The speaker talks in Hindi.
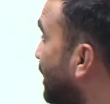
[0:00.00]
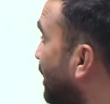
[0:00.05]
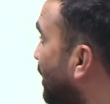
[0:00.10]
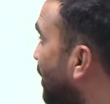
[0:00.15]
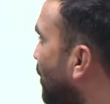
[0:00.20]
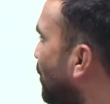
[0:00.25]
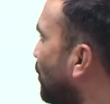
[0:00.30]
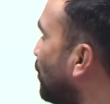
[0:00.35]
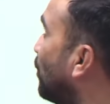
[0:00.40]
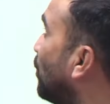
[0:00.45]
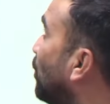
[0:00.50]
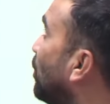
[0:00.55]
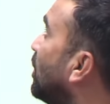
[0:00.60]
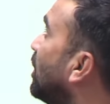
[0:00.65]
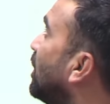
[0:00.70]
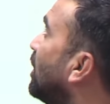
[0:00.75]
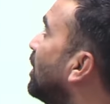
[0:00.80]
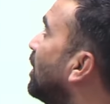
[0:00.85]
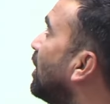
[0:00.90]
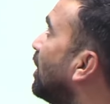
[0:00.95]
डी ओ
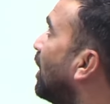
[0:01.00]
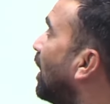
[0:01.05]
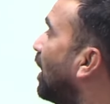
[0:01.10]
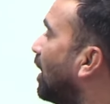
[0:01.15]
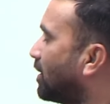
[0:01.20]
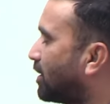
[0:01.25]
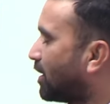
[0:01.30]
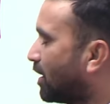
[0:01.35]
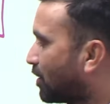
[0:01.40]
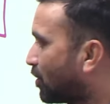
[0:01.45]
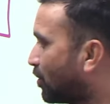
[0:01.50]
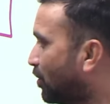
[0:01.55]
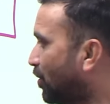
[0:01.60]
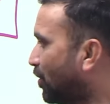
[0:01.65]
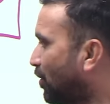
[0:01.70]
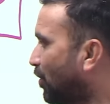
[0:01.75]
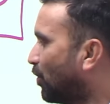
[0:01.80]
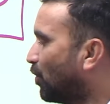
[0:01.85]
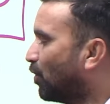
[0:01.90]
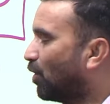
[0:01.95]
एस एच
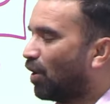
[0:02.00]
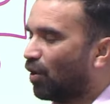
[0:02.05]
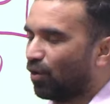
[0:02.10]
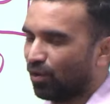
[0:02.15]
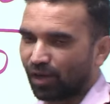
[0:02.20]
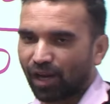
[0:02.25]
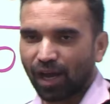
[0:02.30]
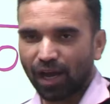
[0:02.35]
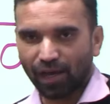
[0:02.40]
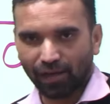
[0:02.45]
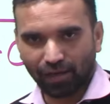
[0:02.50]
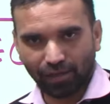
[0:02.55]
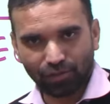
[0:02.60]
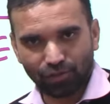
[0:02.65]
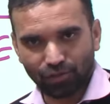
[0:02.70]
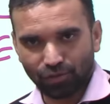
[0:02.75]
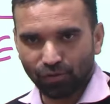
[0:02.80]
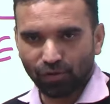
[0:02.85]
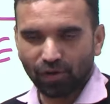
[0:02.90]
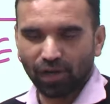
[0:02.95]
डी ओ और आर
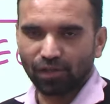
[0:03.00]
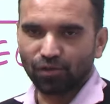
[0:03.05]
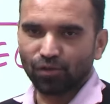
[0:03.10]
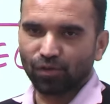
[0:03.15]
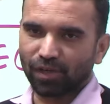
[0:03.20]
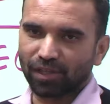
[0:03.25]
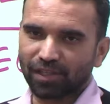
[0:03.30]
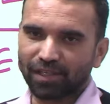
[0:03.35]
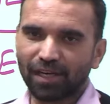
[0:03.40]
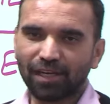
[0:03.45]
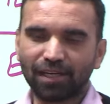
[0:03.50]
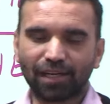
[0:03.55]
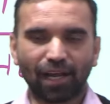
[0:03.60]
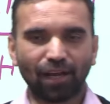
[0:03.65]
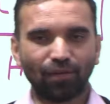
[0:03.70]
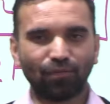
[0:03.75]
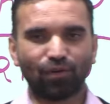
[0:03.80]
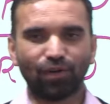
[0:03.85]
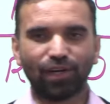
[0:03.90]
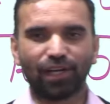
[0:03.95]
एच ओ का जो रिजल्ट है
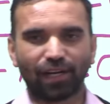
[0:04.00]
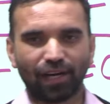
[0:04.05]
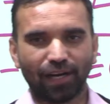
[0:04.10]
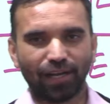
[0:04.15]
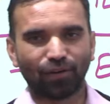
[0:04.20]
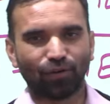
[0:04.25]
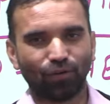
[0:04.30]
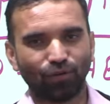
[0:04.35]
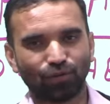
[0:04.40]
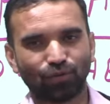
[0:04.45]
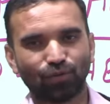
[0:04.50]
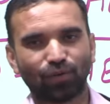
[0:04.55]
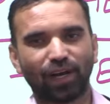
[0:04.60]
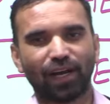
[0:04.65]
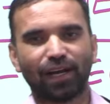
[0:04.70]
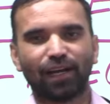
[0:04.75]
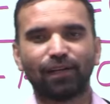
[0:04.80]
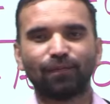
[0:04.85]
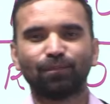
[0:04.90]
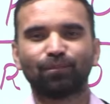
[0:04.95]
वो डिक्लेयर हो चुका
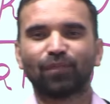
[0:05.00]
है